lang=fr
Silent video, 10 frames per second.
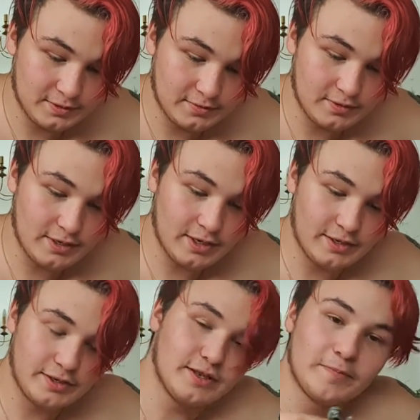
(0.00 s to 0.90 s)

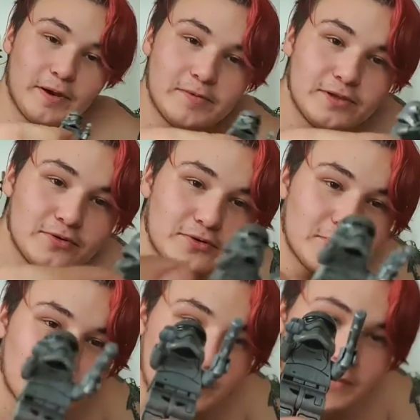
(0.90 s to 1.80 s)
Voilà. Il est pas mignon,
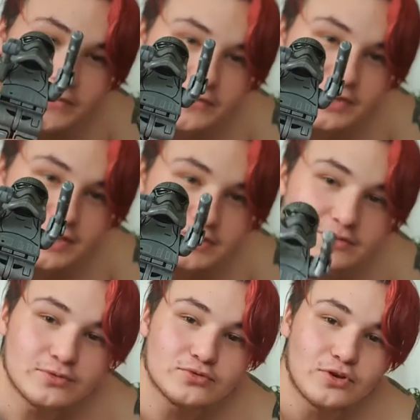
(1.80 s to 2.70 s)
le petit personnage
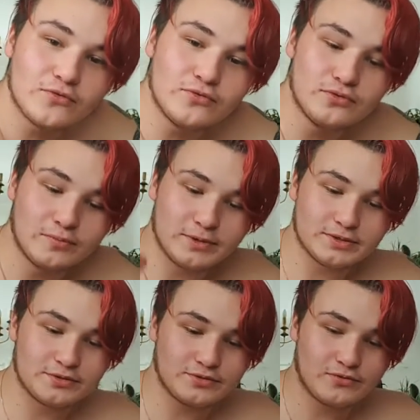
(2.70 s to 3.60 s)
On s'en fout
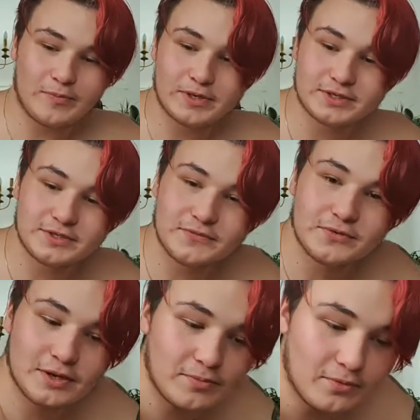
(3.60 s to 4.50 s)
parce que je vois pas qu'est-ce qu'il
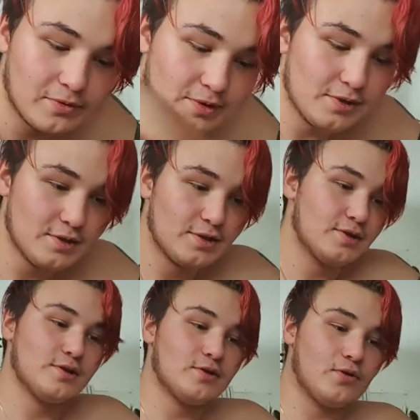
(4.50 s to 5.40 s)
fout là. Bon.
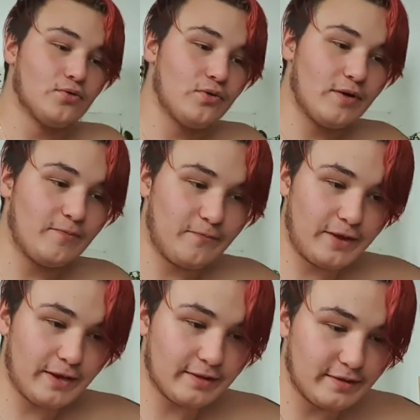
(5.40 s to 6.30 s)
On doit
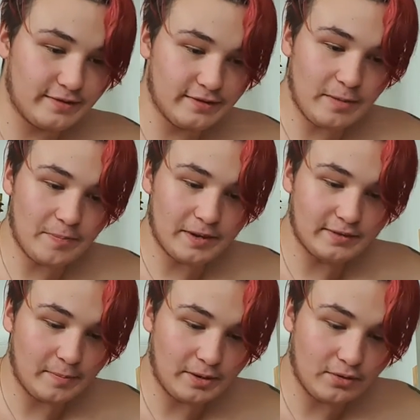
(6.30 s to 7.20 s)
faire des étapes par étape.